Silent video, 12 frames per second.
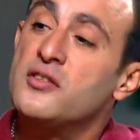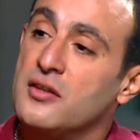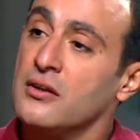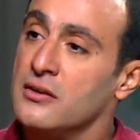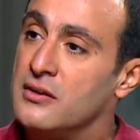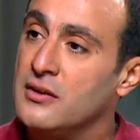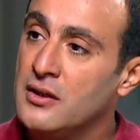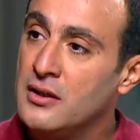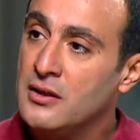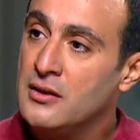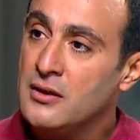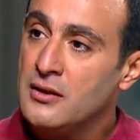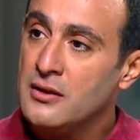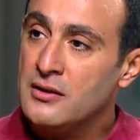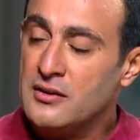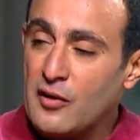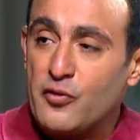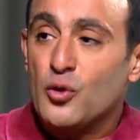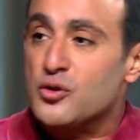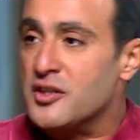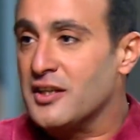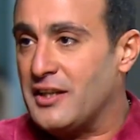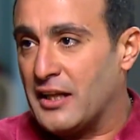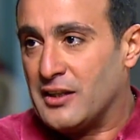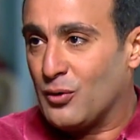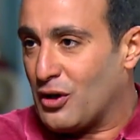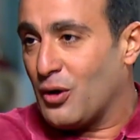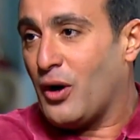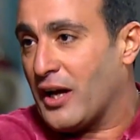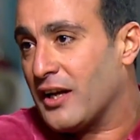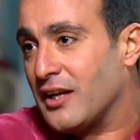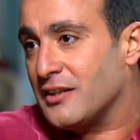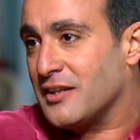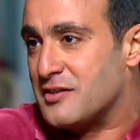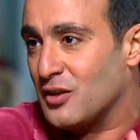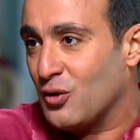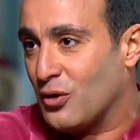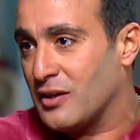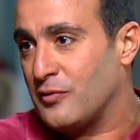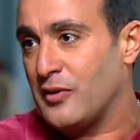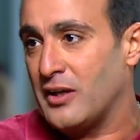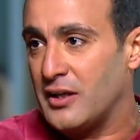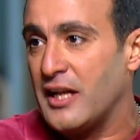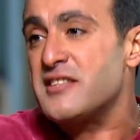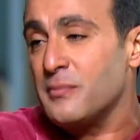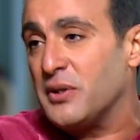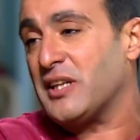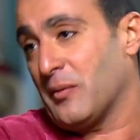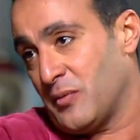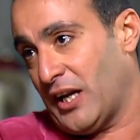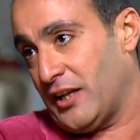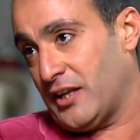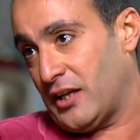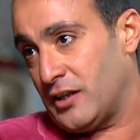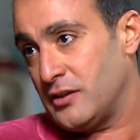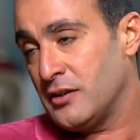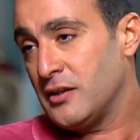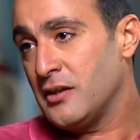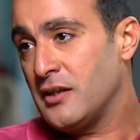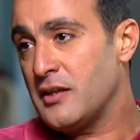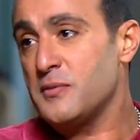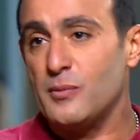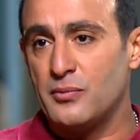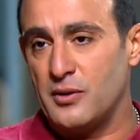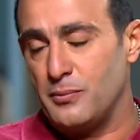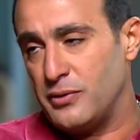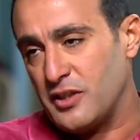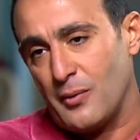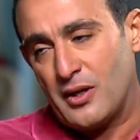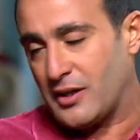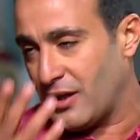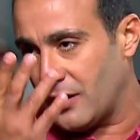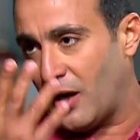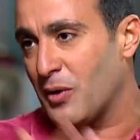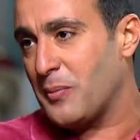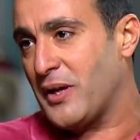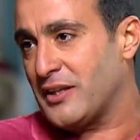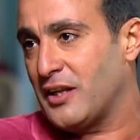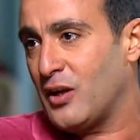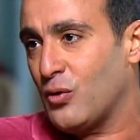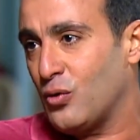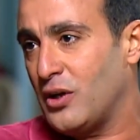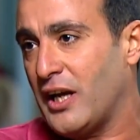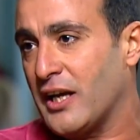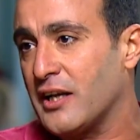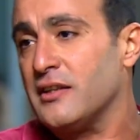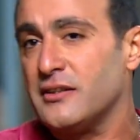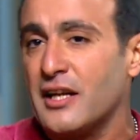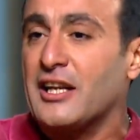ستانت ده فلوس كتير يعني لو جرى له حاجه الناس اللي وراه لازم بيتامن عليه يعني اه طبعا يعني الاعمار بيد الله وكل حاجه لا